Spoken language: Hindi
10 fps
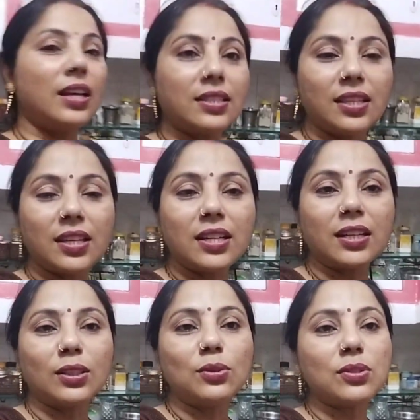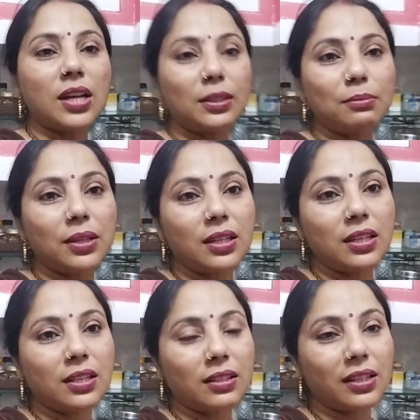नाश्ते की करती हूँ साथ में
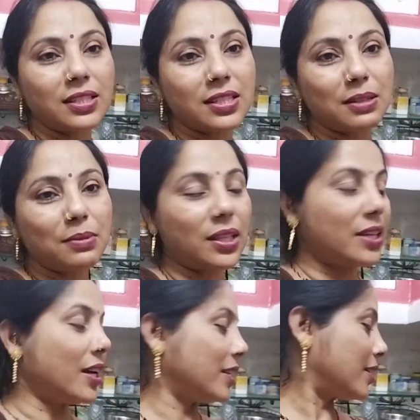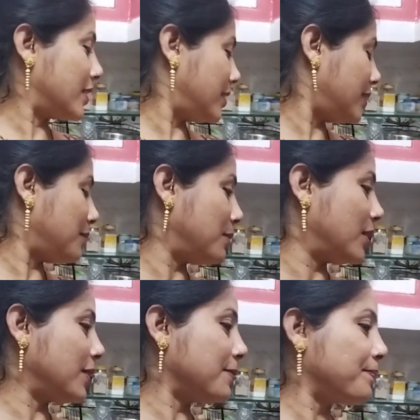ही लंच की भी तैयारी करती थी
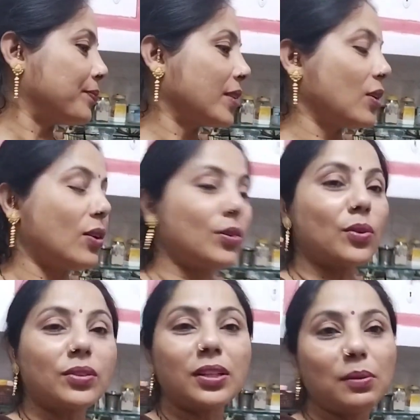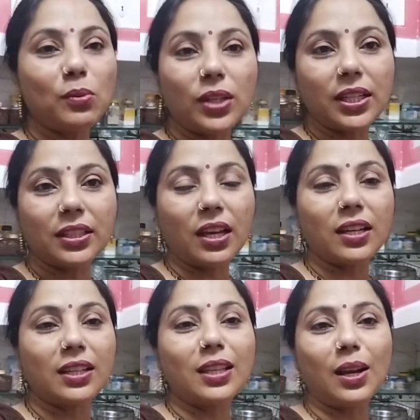मैंने और डॉक्टर ने बोला ही
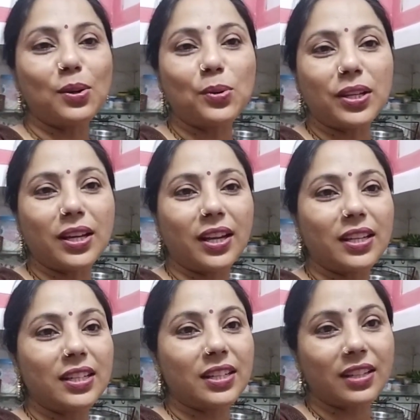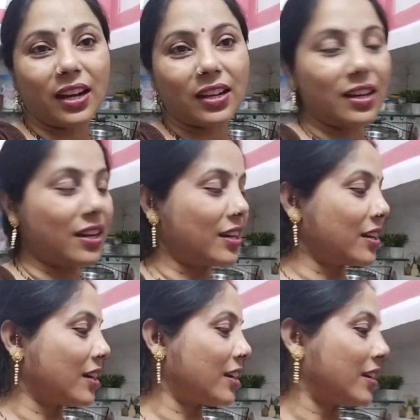था कि दाल रोटी खानी है हल्का
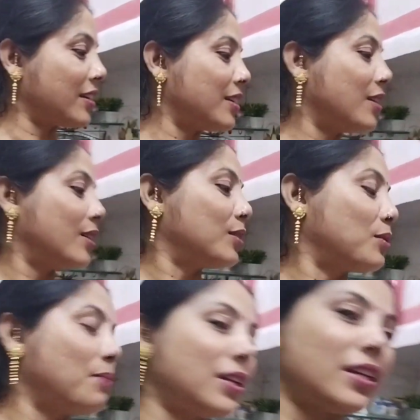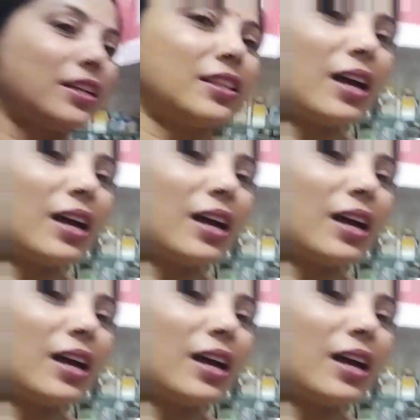खाना खाना है तो मैंने ये